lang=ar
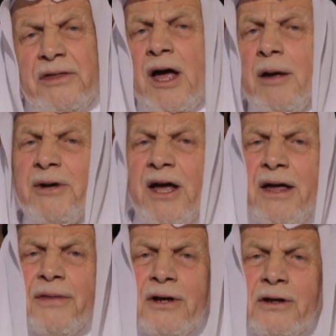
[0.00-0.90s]
ذهب
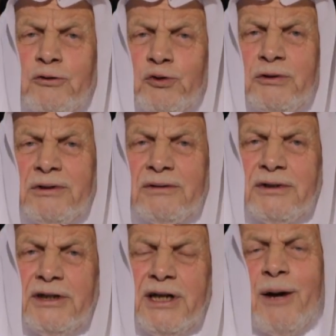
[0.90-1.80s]
هذا الرجل
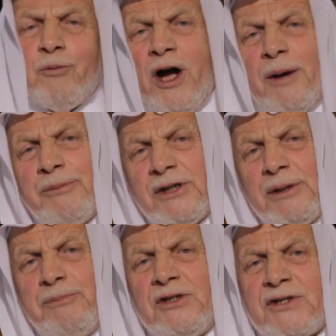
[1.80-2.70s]
إلى
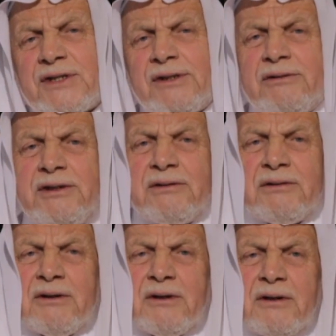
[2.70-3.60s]
محمد بن السيرين
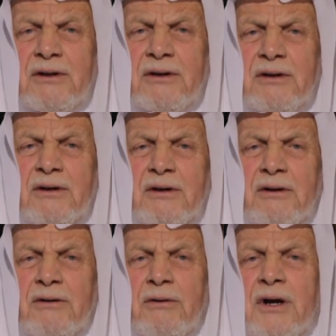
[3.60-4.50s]

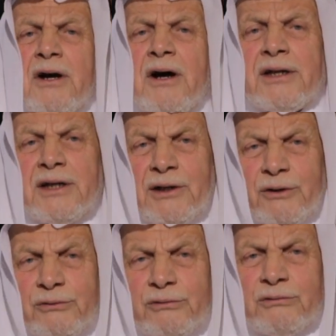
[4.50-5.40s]
وقال
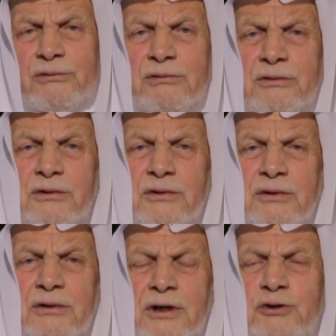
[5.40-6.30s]
له
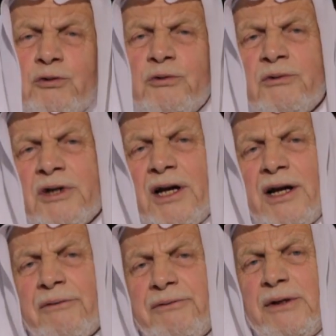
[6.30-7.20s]
رجل
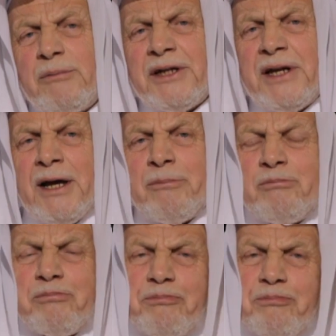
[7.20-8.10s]
رأى في المنام